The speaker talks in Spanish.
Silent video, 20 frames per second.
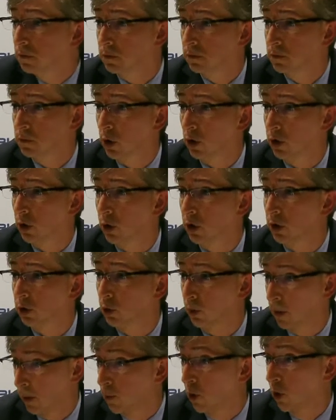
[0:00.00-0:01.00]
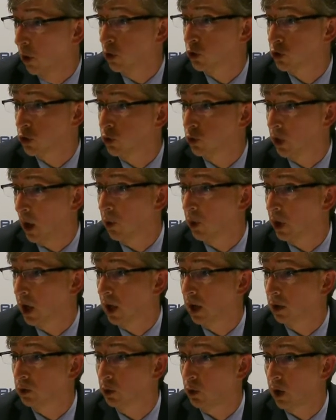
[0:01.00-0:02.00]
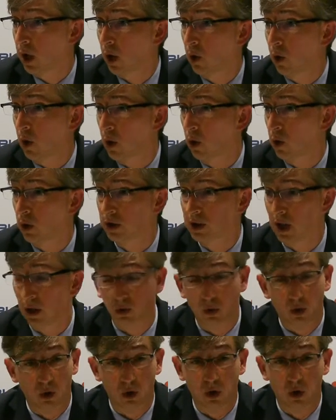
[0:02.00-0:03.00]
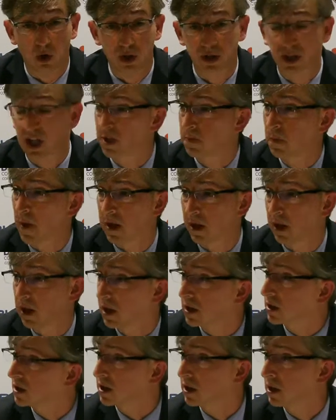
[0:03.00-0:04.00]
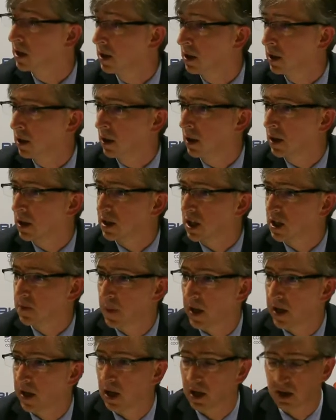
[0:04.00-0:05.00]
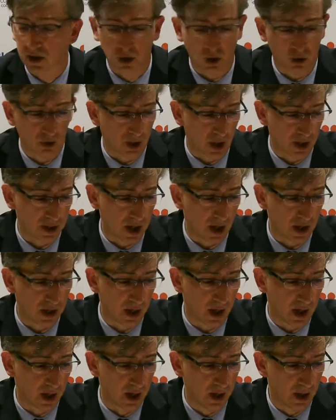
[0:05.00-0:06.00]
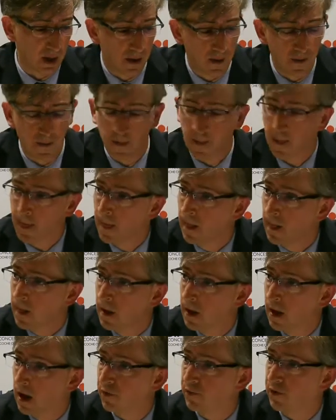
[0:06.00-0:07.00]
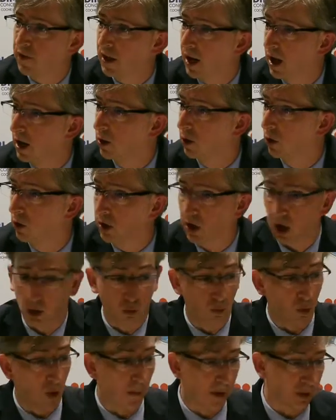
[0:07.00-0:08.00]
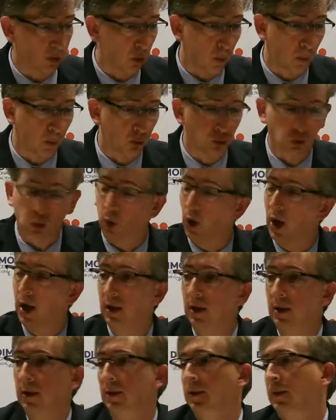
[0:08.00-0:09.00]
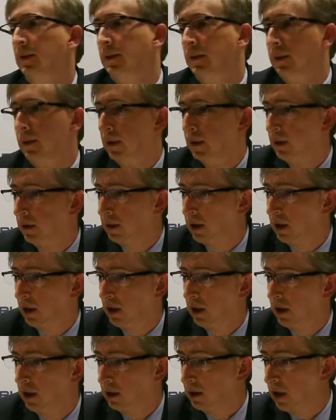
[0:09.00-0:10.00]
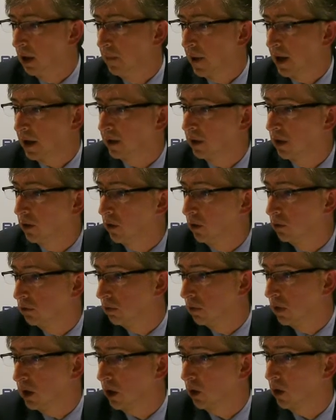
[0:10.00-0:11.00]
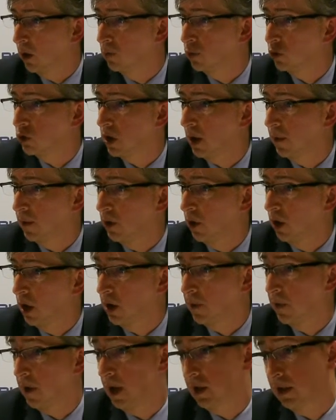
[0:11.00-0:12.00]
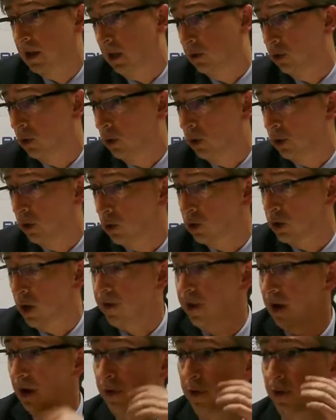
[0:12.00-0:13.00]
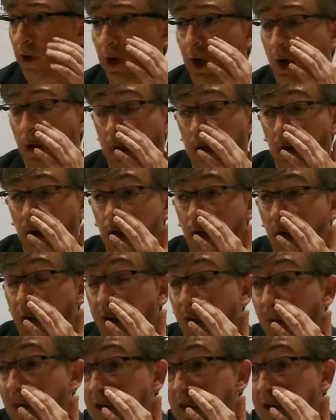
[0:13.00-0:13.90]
yo creo que tuvimos una buena lectura de juego, quitando esas pérdidas, esas pérdidas tontas ahí al, al final ¿no? y en algún momento puntual. Del, partido, creo que hemos sabido leer bien, tanto cuando nos hacían zona, cuando nos hacían